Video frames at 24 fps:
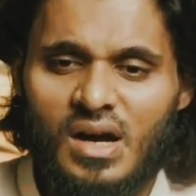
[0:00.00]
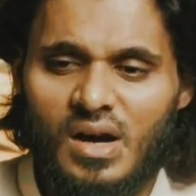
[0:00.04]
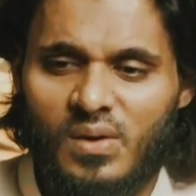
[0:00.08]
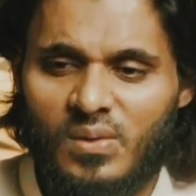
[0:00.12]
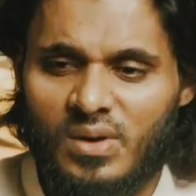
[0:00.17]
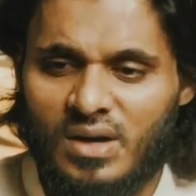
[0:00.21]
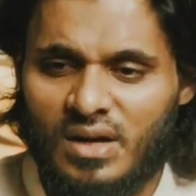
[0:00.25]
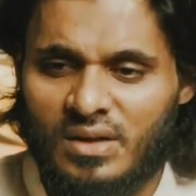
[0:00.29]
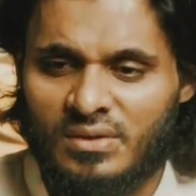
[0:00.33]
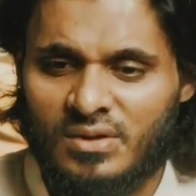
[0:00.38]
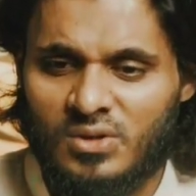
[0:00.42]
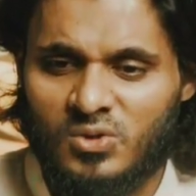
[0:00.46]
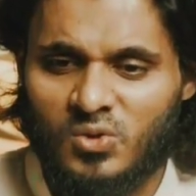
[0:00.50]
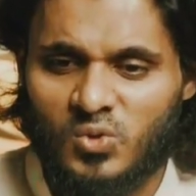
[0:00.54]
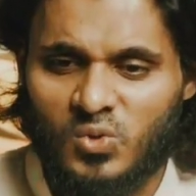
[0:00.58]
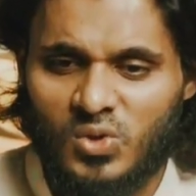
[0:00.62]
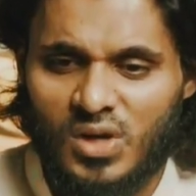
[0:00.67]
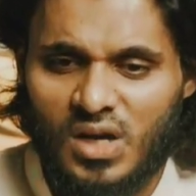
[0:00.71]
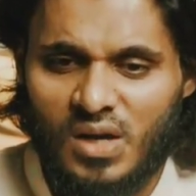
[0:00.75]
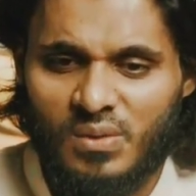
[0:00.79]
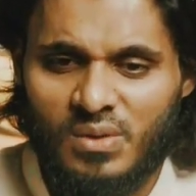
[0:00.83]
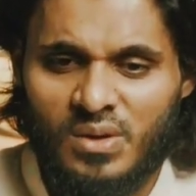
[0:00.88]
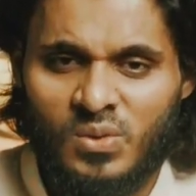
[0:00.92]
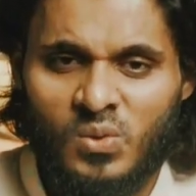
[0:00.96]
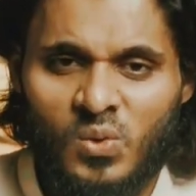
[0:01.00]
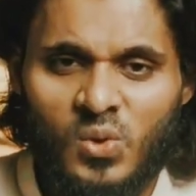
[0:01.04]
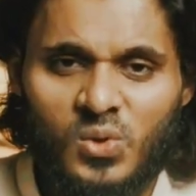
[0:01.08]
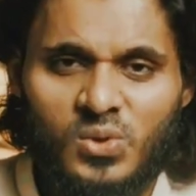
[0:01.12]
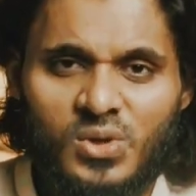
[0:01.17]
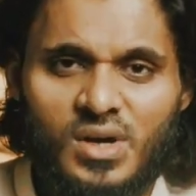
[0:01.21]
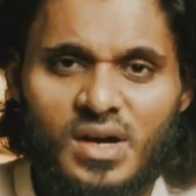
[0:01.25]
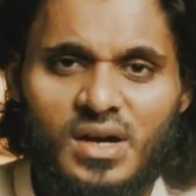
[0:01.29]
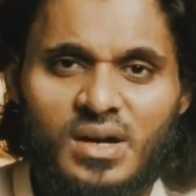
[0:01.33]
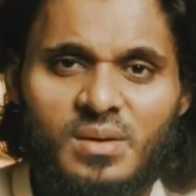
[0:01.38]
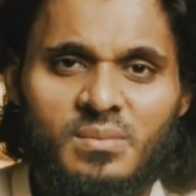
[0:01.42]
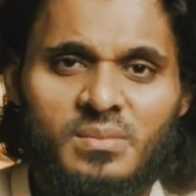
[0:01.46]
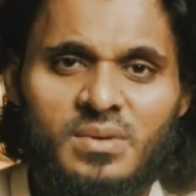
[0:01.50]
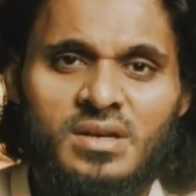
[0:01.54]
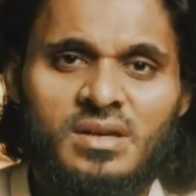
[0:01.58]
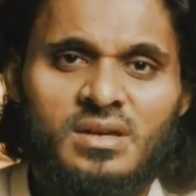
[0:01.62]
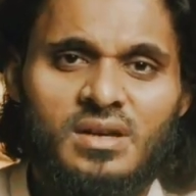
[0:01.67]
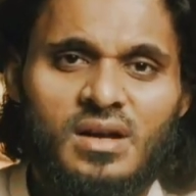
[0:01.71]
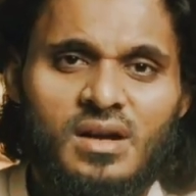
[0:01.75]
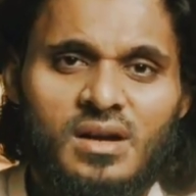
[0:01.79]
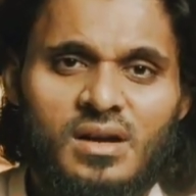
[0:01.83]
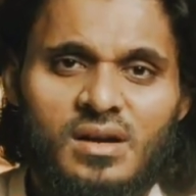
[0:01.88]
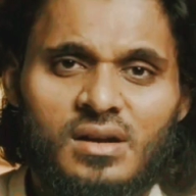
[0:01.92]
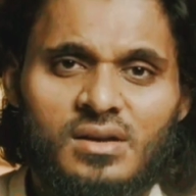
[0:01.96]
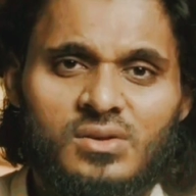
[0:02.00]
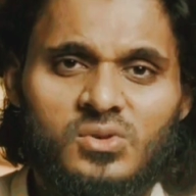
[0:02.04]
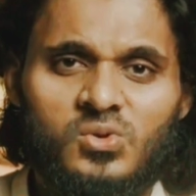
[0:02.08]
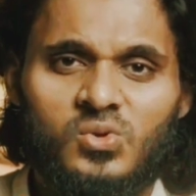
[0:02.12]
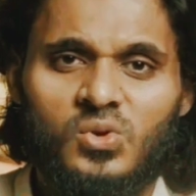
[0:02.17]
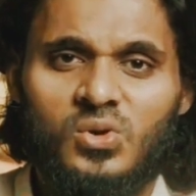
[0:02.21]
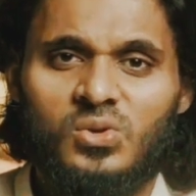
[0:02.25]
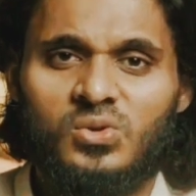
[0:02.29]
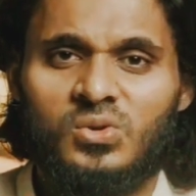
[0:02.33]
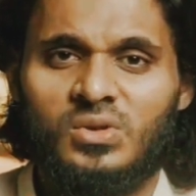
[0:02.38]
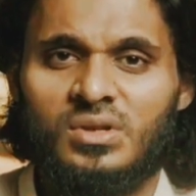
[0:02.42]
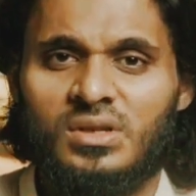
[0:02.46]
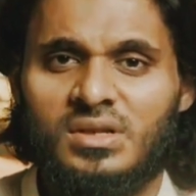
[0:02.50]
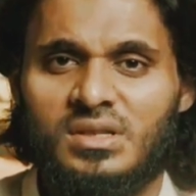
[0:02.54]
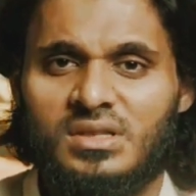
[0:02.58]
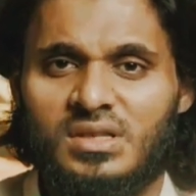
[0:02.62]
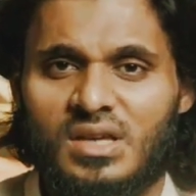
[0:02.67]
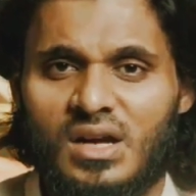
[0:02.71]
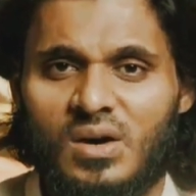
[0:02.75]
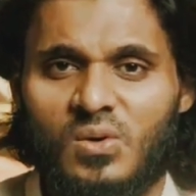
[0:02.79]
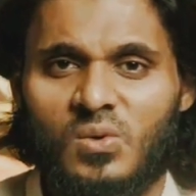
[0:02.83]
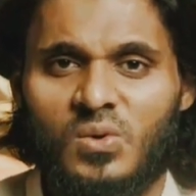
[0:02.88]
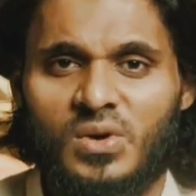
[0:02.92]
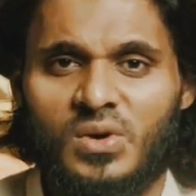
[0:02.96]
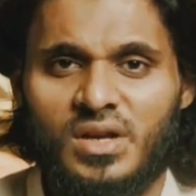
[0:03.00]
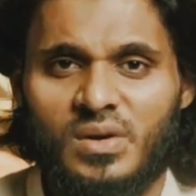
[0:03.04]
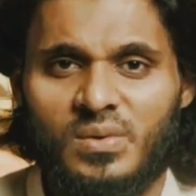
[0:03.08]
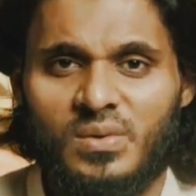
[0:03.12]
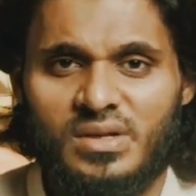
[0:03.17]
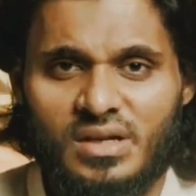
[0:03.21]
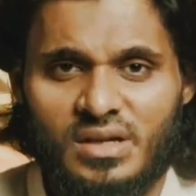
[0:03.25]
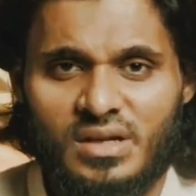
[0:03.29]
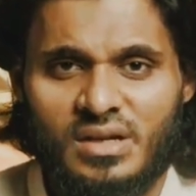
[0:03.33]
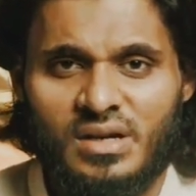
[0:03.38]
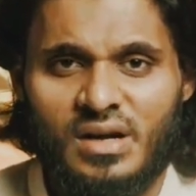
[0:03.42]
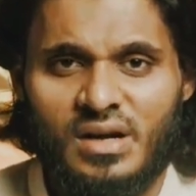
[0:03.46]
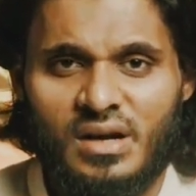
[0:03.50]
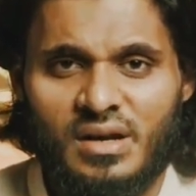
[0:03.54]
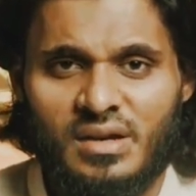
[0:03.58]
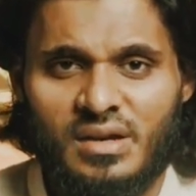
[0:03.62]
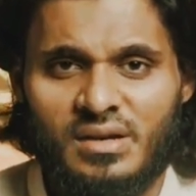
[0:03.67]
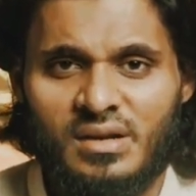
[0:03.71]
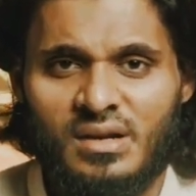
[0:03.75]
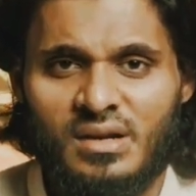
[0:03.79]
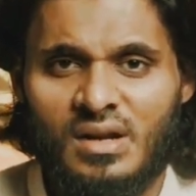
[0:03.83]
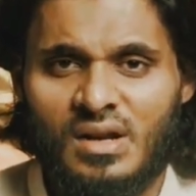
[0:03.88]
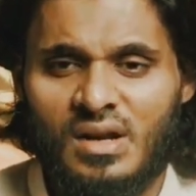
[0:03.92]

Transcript: அவர்கள் அந்த சூறாவை ஓத ஆரம்பிக்கிறார்கள் சூரத்து நிசாவுடைய வசனங்களை